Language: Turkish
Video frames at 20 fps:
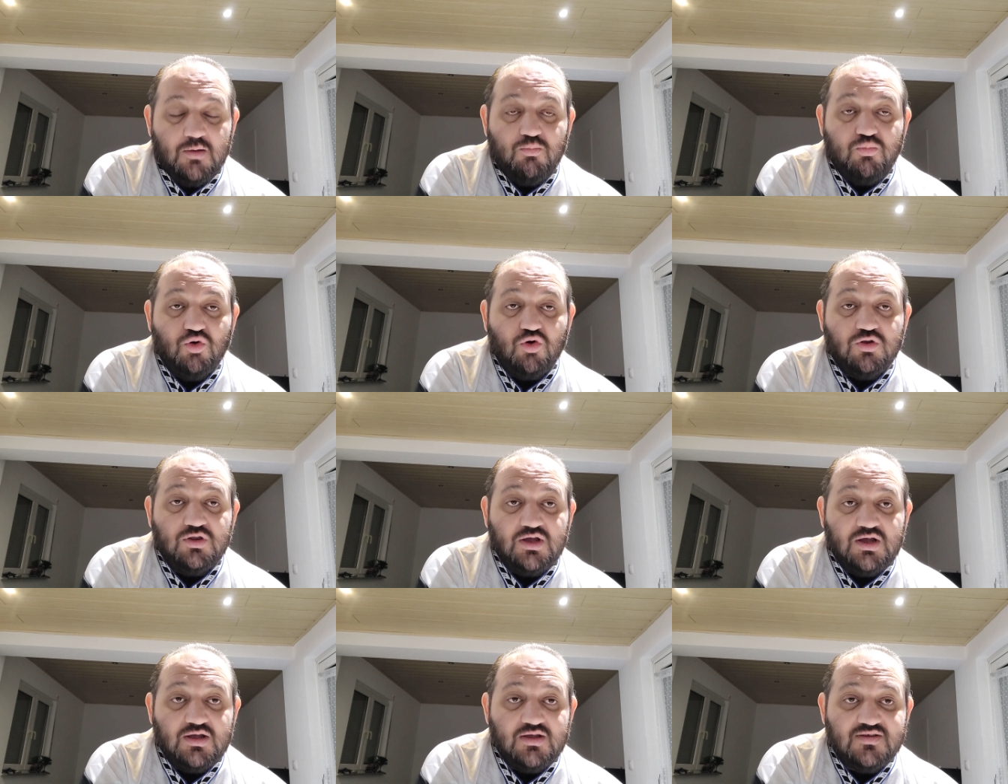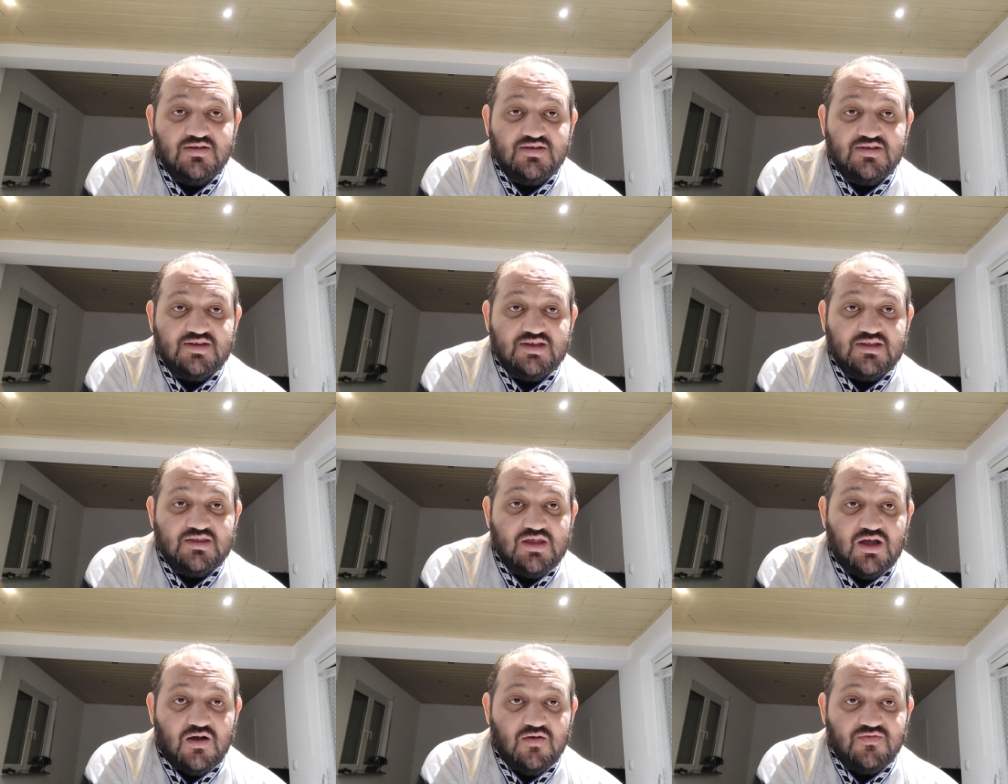burada
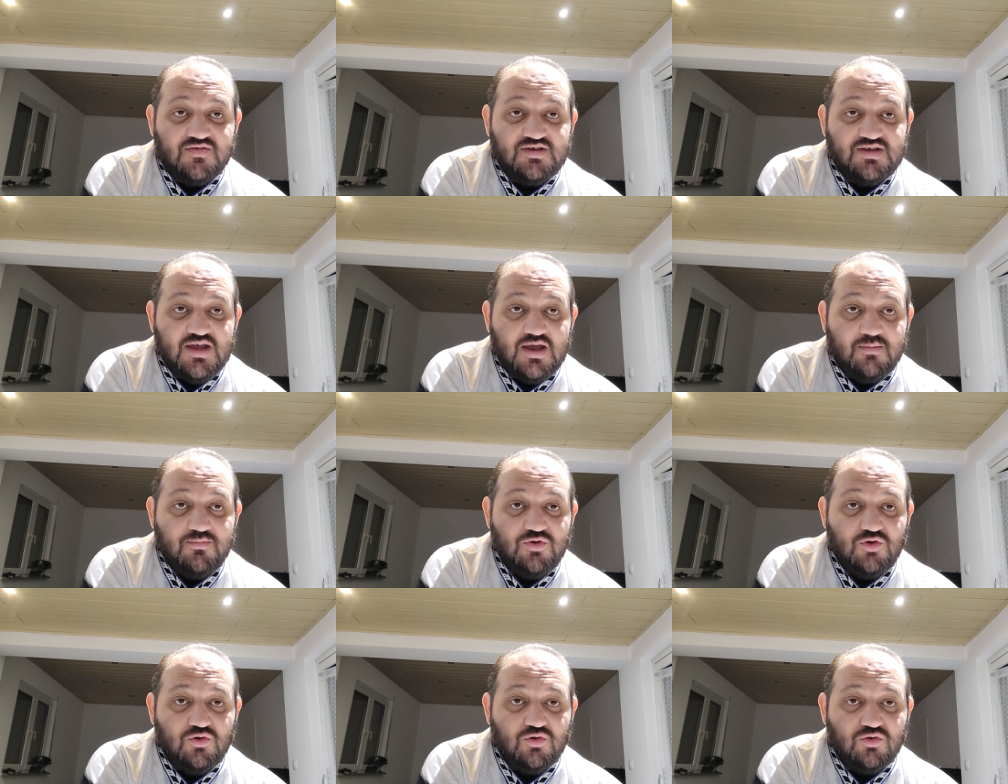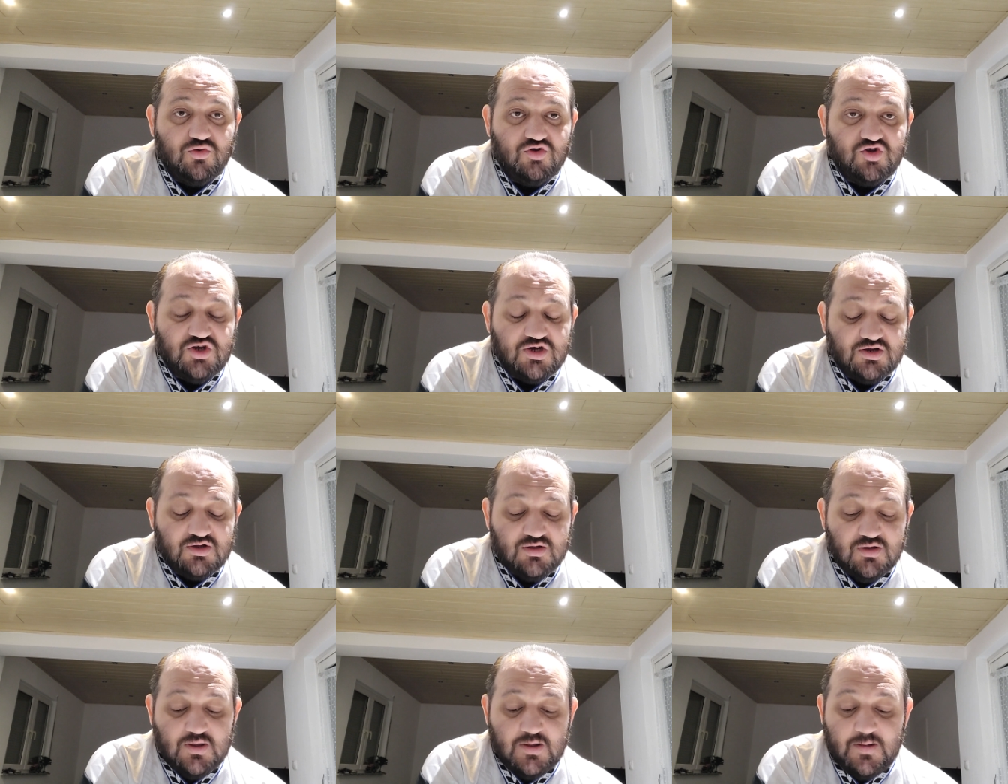size tavsiyem ne
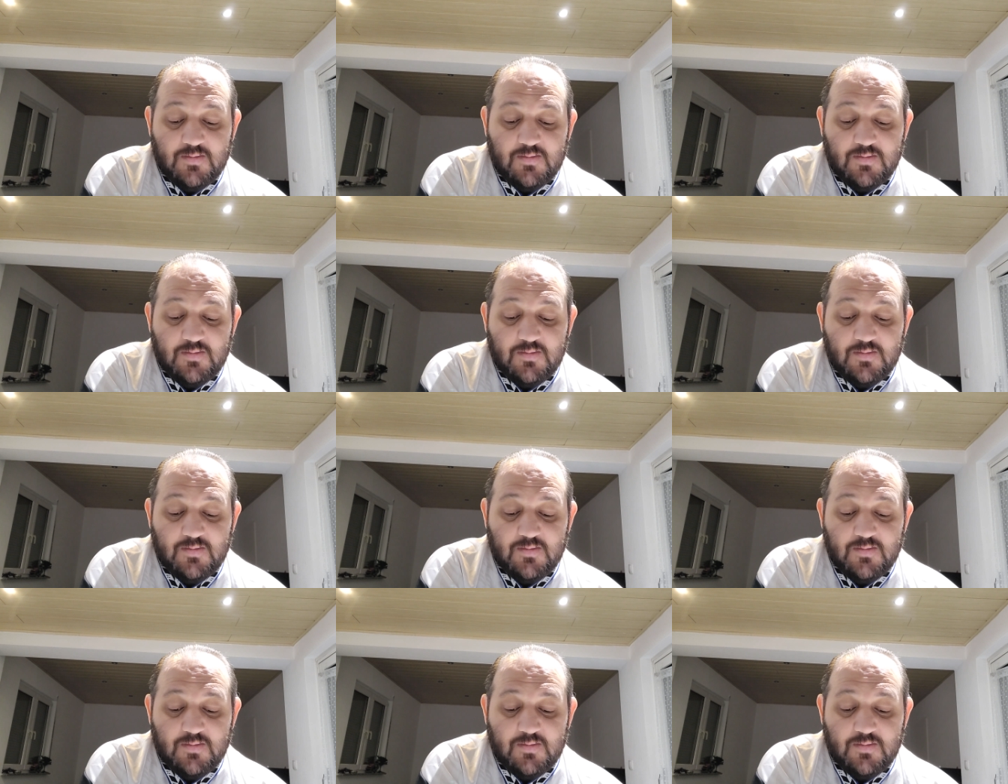olacak?